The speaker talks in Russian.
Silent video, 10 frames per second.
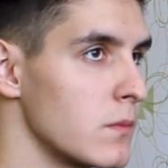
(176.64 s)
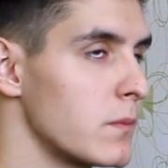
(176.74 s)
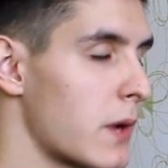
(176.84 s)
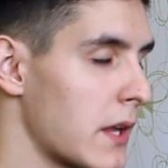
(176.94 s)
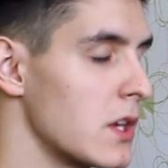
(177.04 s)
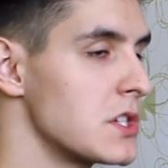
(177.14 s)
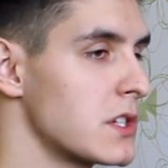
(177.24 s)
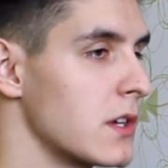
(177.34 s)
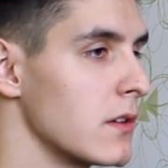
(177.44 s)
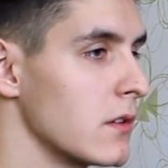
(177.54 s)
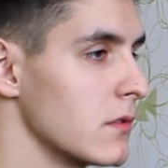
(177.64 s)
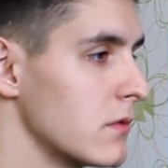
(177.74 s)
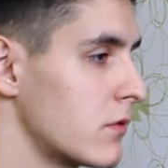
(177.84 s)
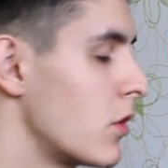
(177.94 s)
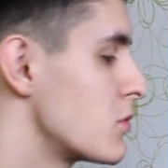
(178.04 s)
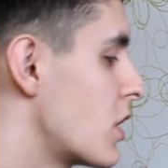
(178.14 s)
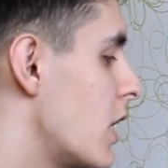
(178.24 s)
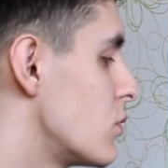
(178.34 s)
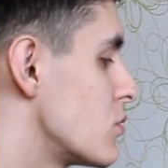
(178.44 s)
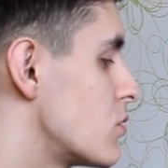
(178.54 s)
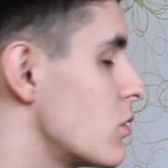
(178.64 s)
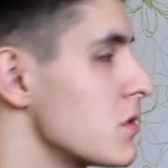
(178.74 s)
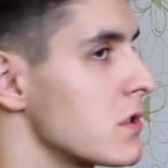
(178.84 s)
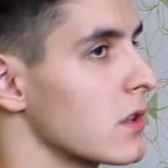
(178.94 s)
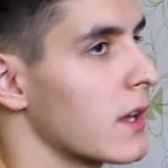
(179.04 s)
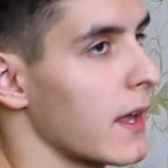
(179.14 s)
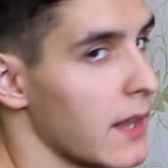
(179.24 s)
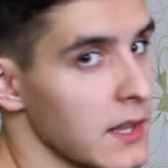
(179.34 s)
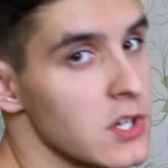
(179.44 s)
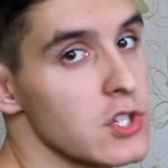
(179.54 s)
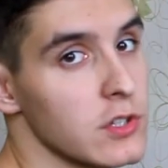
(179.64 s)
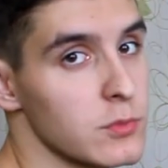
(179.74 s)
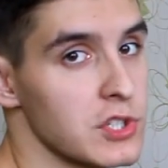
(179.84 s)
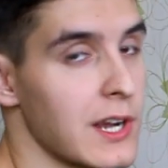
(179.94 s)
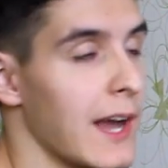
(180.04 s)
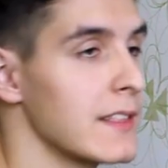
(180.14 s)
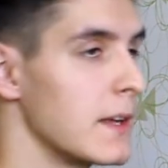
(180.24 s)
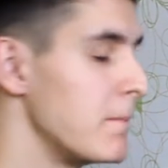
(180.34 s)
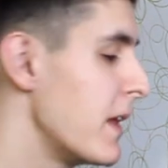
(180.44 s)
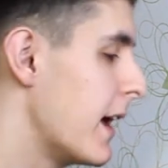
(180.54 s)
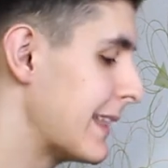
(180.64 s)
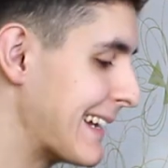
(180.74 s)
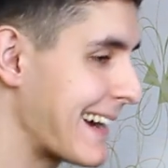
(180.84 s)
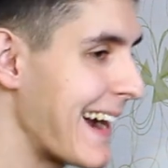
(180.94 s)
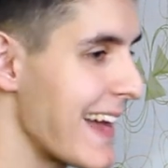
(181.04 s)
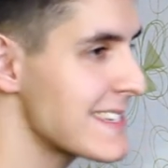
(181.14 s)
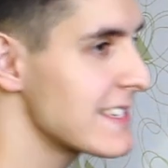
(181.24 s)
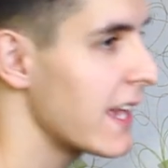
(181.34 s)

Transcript: практически в том же году создан канал Хижина Музыканта, это Кэс